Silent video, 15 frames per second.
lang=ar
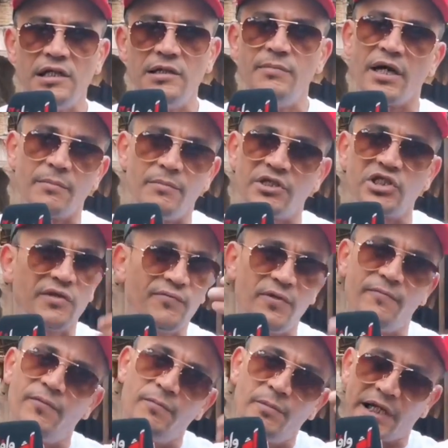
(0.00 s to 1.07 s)
اللي ماشي
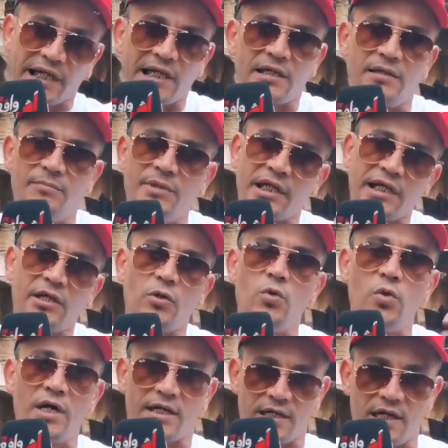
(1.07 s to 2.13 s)
من غير من غير
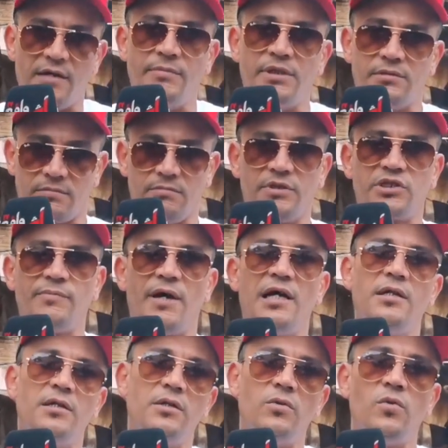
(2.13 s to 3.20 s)
هو كامي ماشي
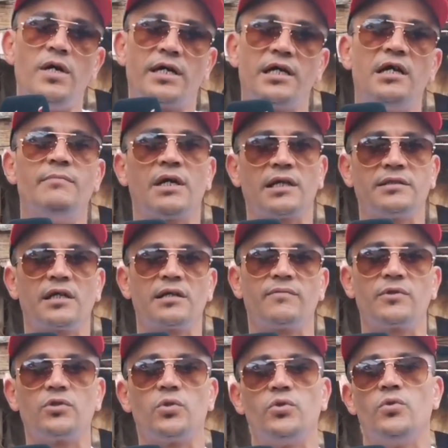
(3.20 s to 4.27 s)
بحال هو كامي يقدر
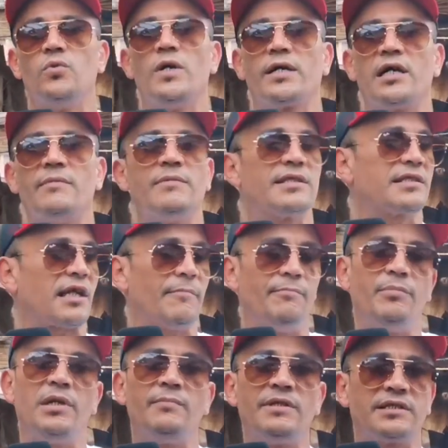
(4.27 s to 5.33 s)
يكون هو كامي
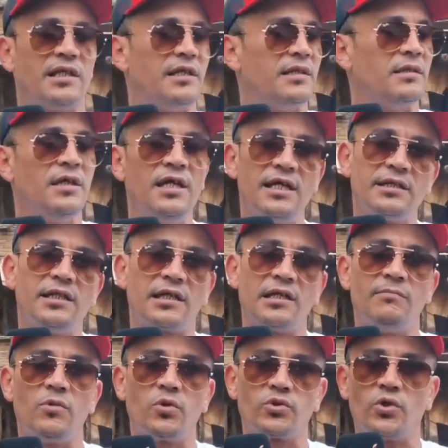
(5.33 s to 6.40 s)
تقبل مثلا ذاك
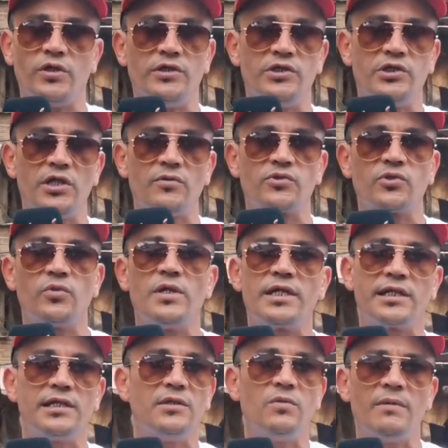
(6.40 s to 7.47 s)
الموضوع يتجاوز
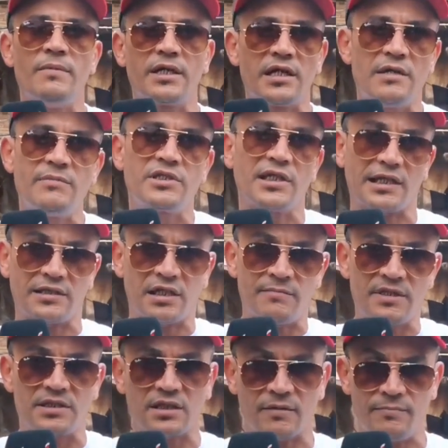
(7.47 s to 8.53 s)
ولكن هو ما كاميش يقدر
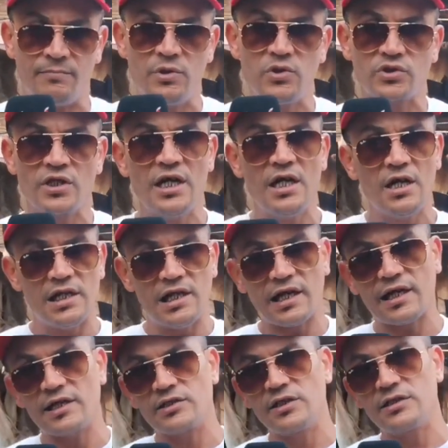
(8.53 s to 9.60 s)
ما يتقبلوش
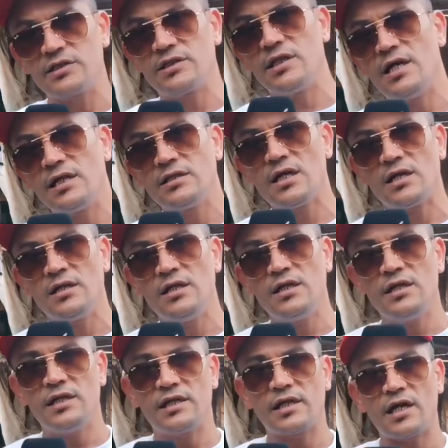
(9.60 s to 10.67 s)
لحقاش هذا الشيء هذا
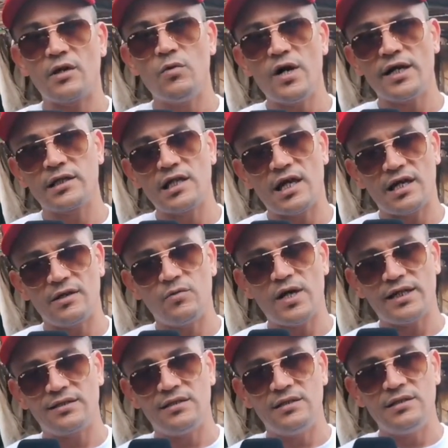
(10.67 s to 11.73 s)
راه واحد
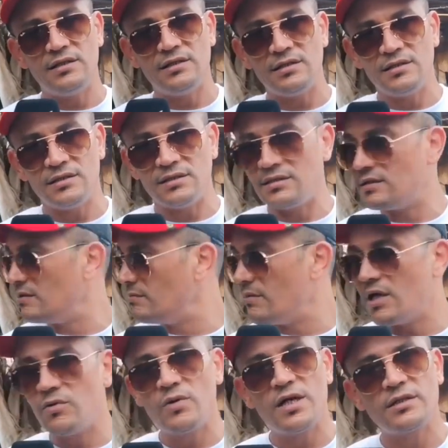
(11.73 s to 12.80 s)
واحد
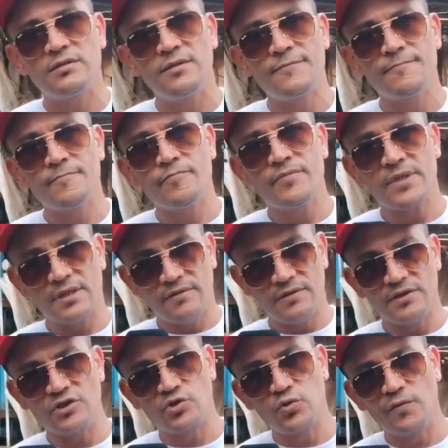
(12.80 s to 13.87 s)
المواد
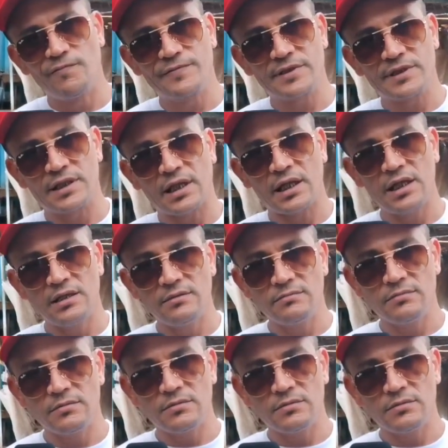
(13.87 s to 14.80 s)
كتكون في التدخين